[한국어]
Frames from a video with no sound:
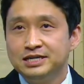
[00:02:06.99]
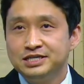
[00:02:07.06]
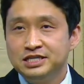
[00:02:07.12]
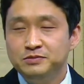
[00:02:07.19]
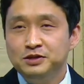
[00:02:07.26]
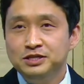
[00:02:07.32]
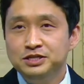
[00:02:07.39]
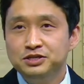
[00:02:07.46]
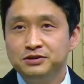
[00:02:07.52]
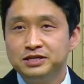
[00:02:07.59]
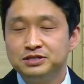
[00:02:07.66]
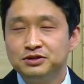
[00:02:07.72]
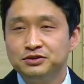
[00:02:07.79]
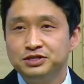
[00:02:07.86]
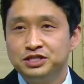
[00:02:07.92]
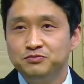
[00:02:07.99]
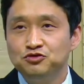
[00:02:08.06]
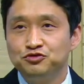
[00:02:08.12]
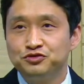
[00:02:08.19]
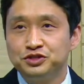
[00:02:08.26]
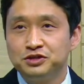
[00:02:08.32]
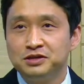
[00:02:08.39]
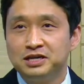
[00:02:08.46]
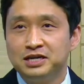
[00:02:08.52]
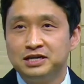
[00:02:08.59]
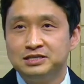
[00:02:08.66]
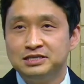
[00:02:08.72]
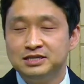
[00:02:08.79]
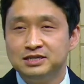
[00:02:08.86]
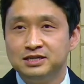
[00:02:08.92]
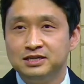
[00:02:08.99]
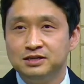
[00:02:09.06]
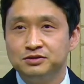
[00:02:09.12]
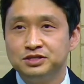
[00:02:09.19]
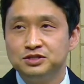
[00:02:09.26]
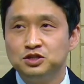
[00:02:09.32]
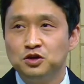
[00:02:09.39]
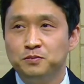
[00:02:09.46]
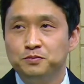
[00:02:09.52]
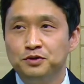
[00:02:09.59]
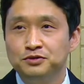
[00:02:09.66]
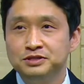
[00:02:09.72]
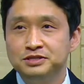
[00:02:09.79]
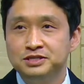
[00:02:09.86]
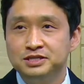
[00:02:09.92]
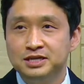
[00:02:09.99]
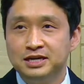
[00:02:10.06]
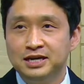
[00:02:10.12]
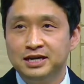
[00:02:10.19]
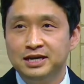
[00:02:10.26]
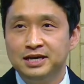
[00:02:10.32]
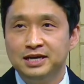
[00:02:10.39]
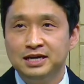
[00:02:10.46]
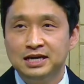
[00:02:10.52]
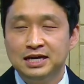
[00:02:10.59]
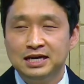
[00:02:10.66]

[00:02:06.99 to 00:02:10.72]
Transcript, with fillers: 11절에서 16절까지 이것이 첫 번째